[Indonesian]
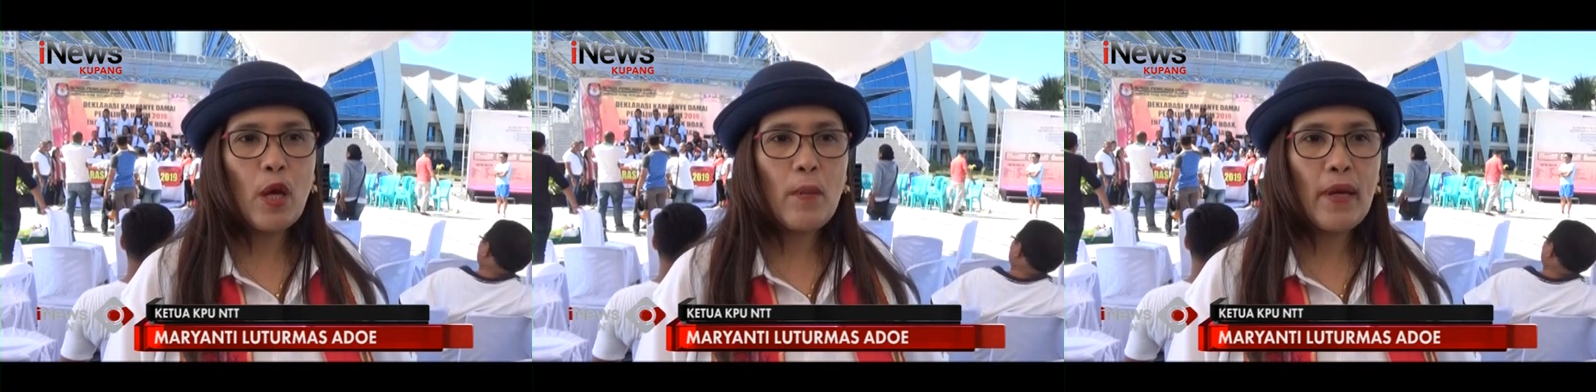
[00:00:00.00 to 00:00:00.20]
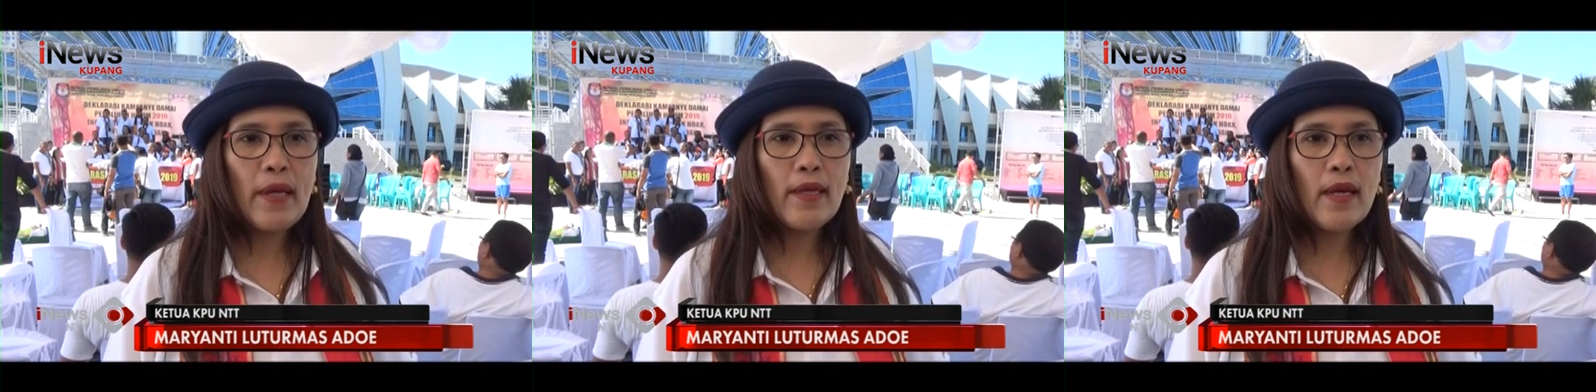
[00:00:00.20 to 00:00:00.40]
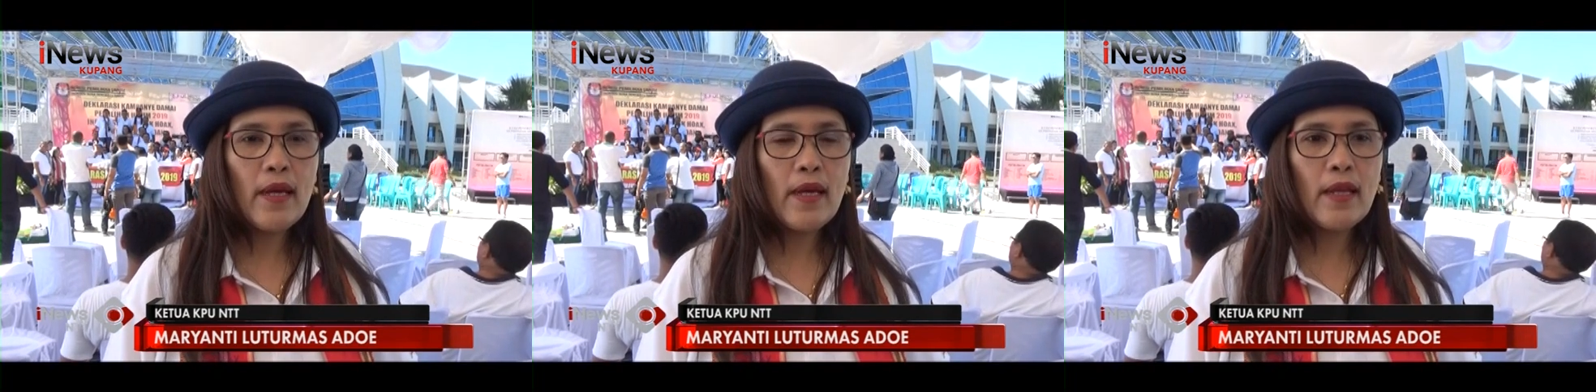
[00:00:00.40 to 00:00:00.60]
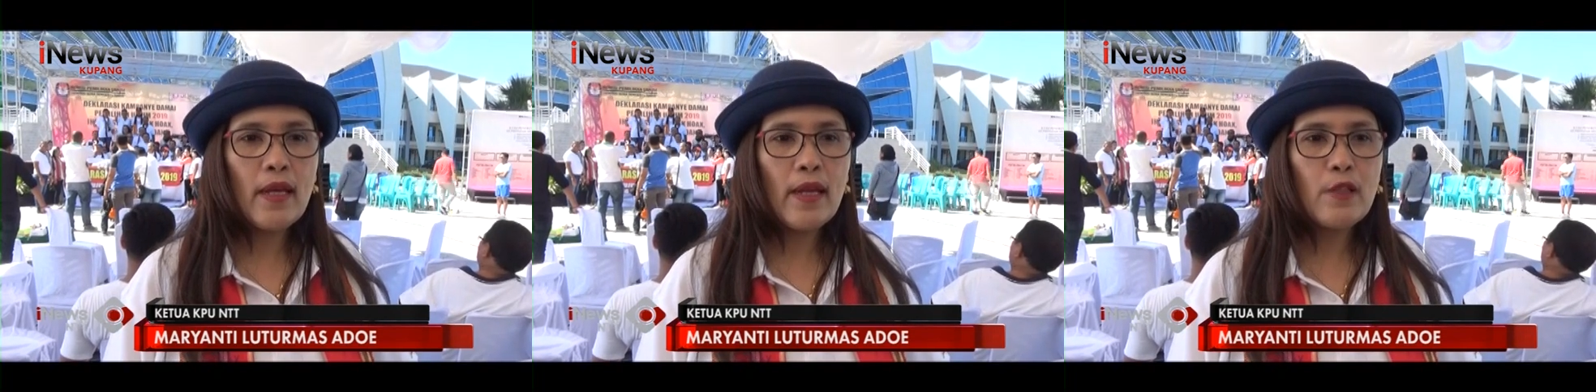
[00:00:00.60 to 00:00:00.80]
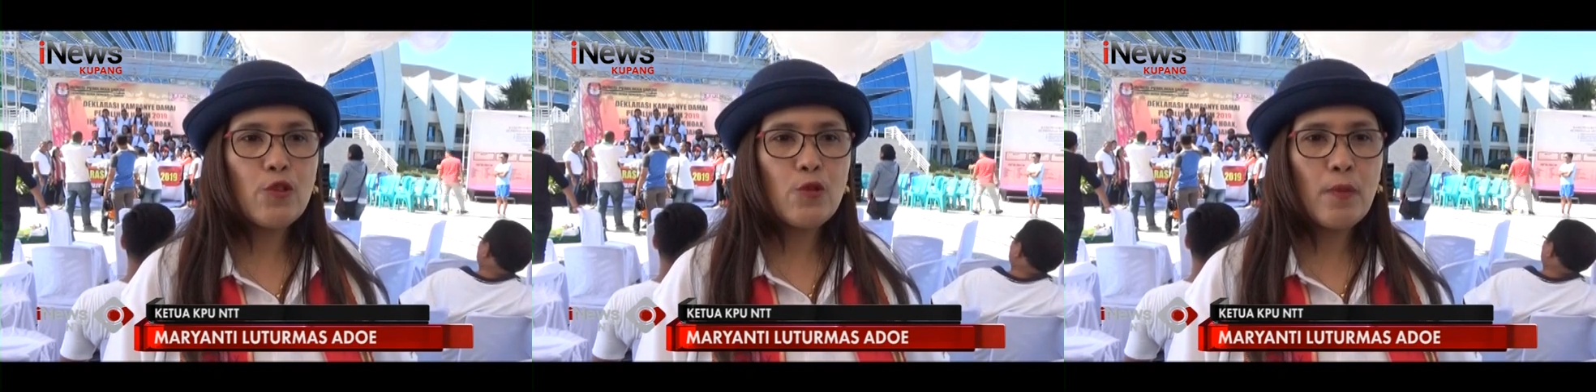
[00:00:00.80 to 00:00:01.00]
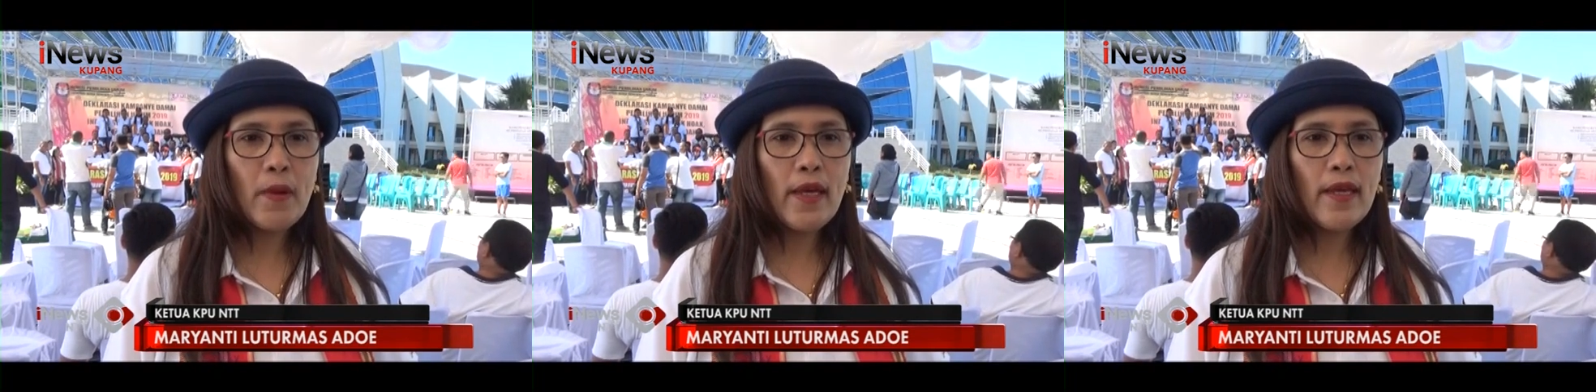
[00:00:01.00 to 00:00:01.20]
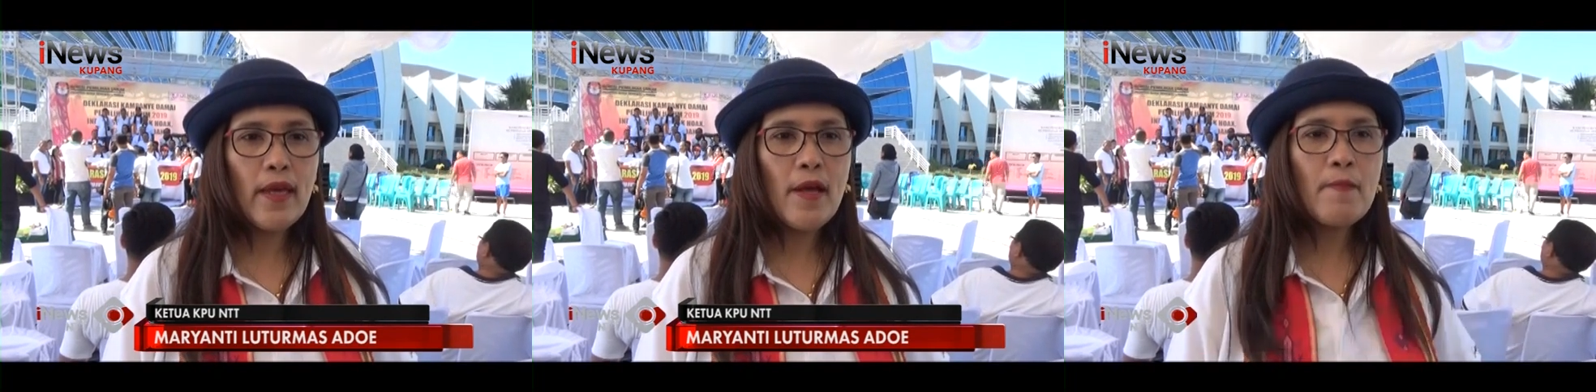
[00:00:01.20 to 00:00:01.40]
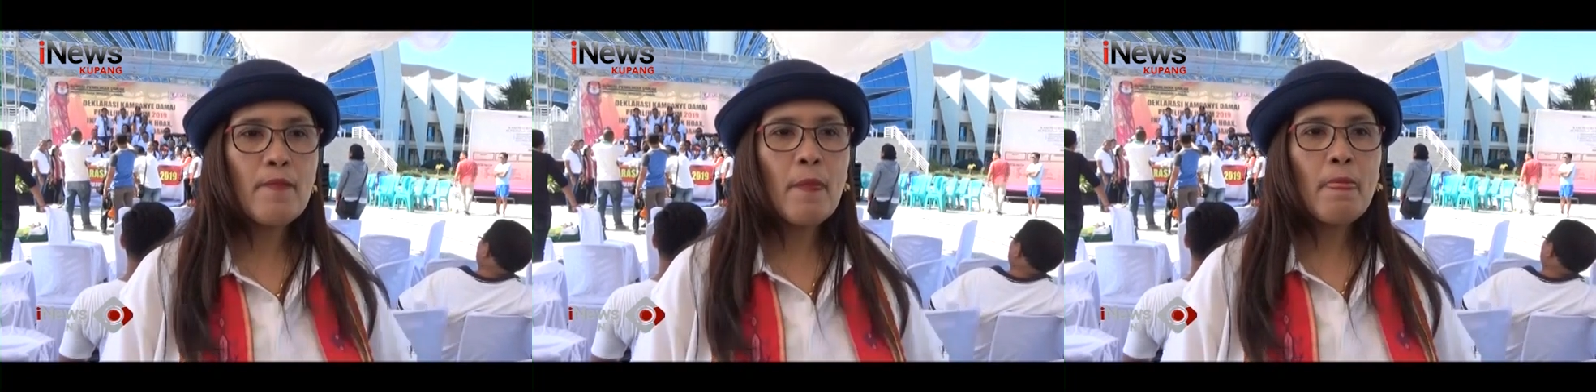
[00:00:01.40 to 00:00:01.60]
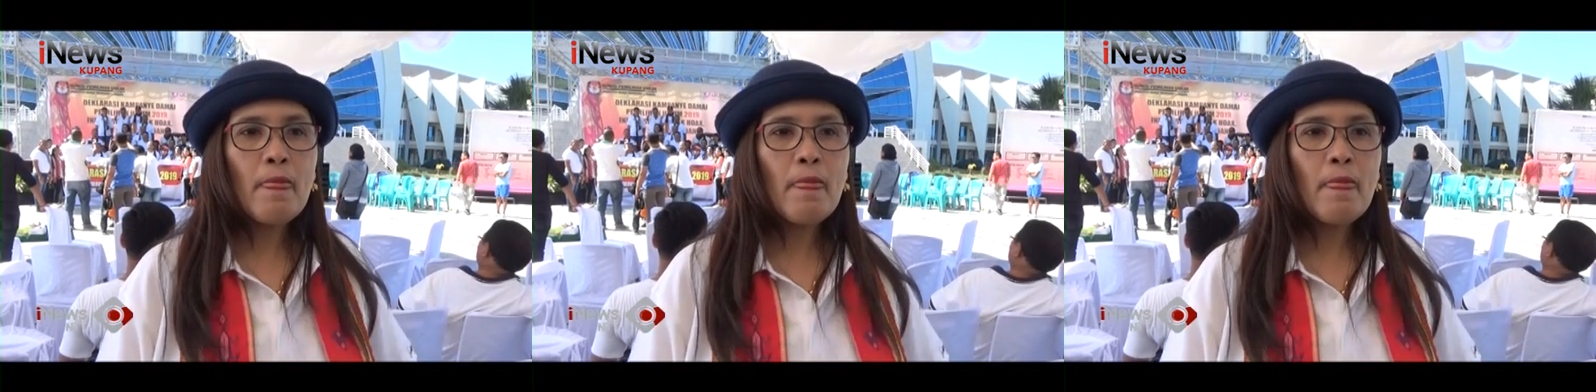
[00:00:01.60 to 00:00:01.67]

utamanya adalah supaya